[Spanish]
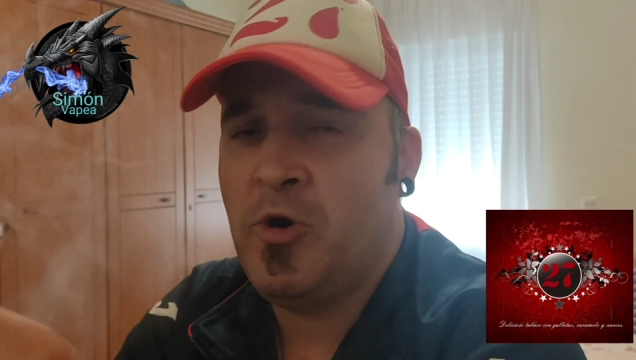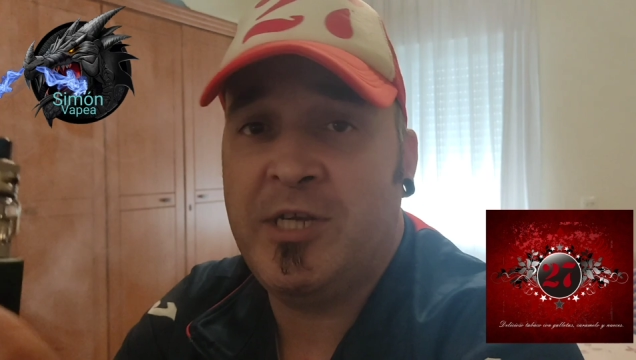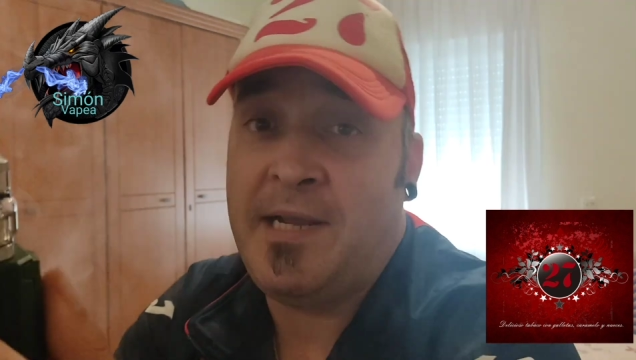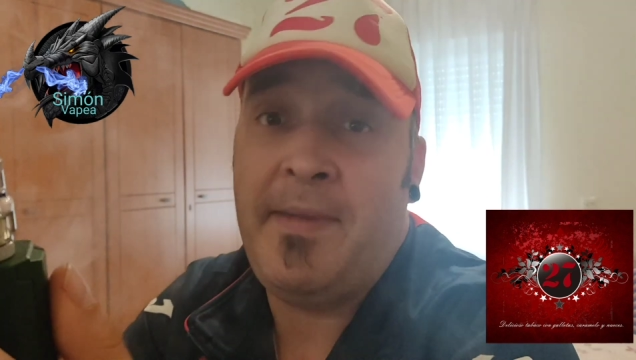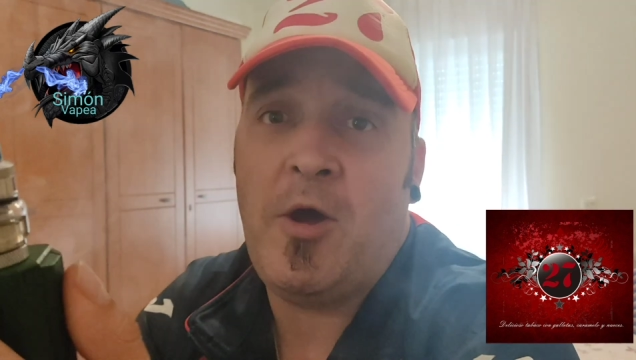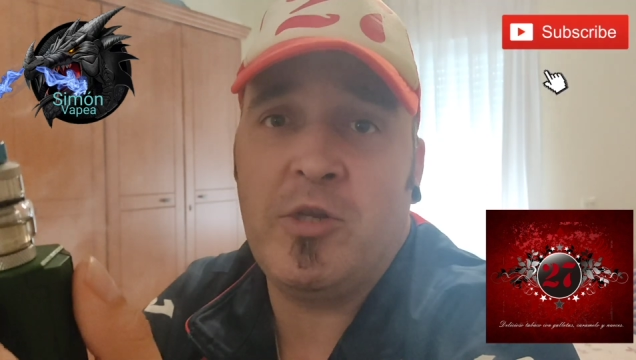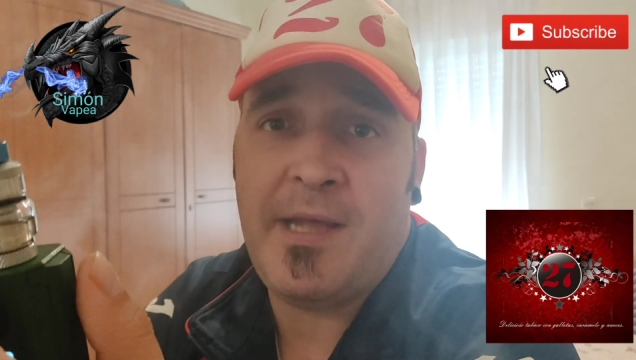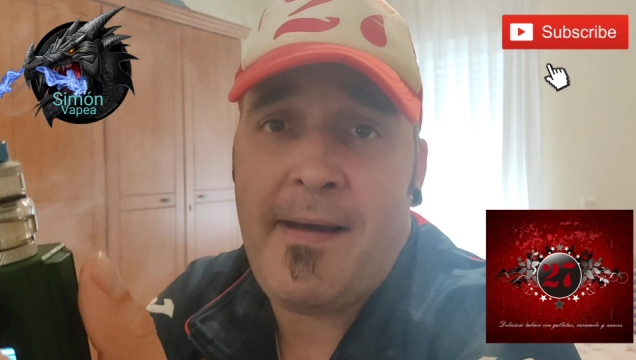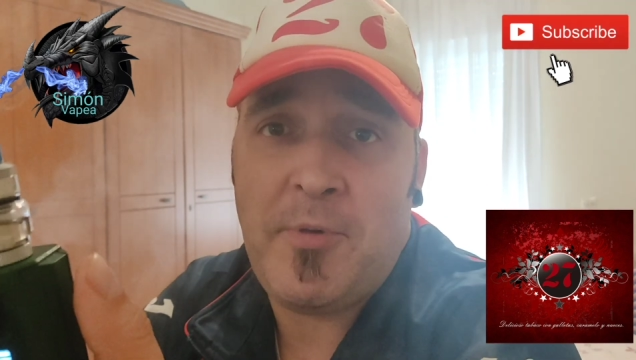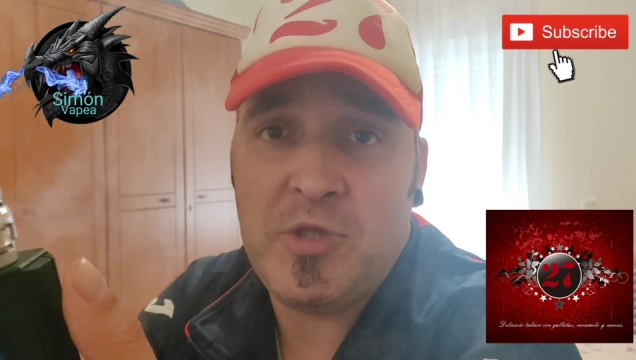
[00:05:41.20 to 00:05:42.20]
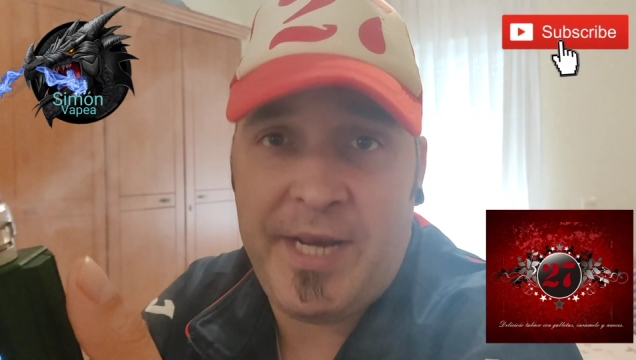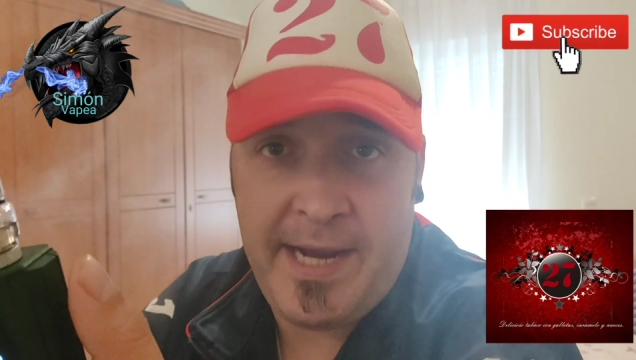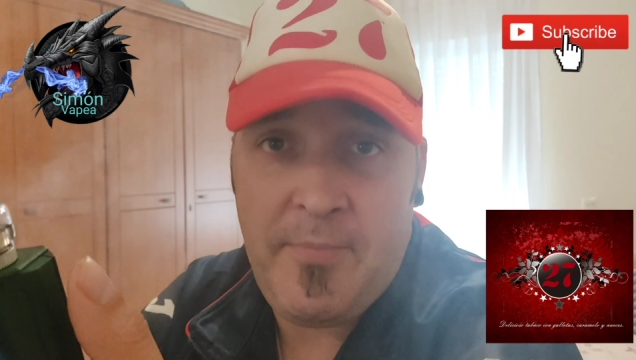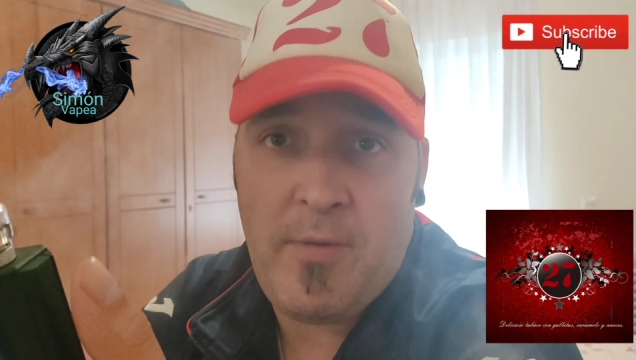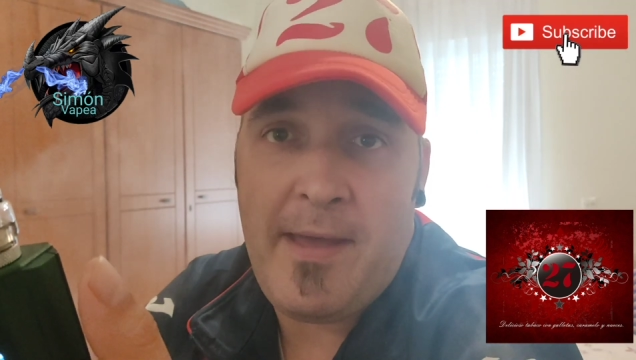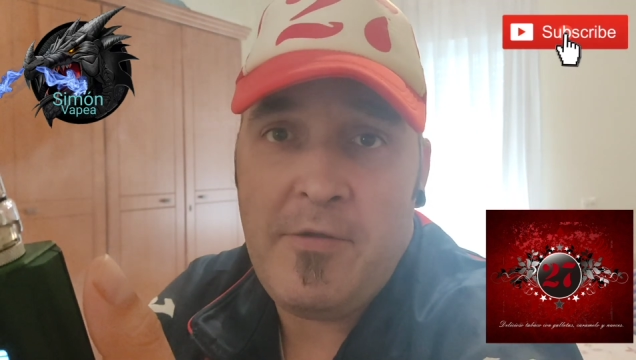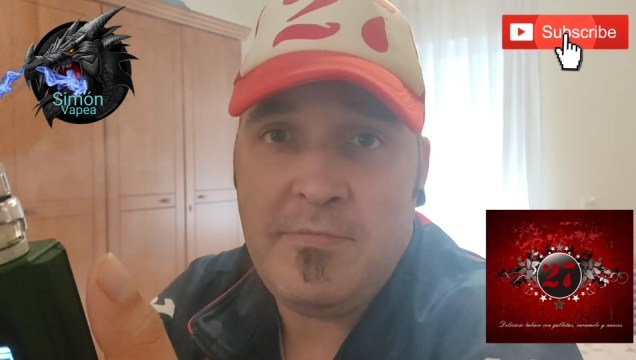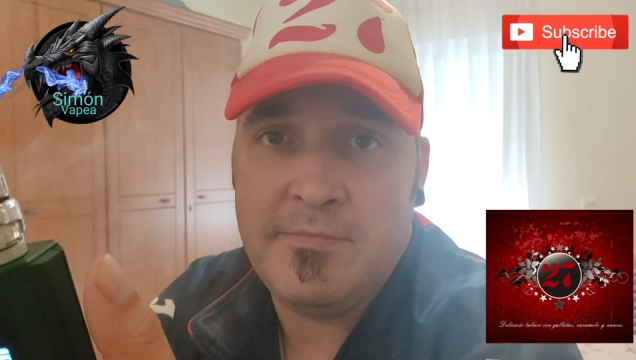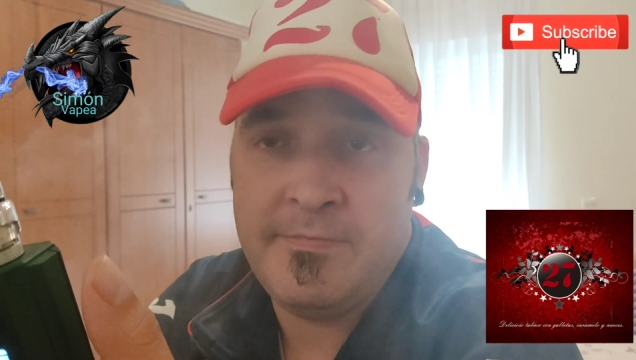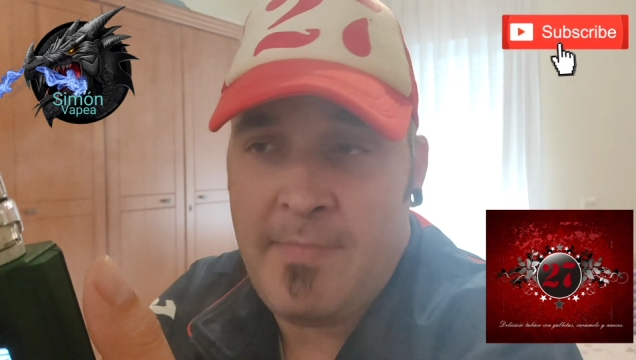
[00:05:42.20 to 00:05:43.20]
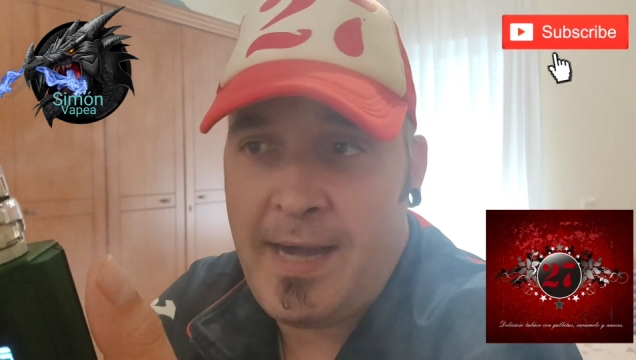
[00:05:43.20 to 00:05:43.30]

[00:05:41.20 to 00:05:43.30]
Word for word: no es el mejor postre que he probado,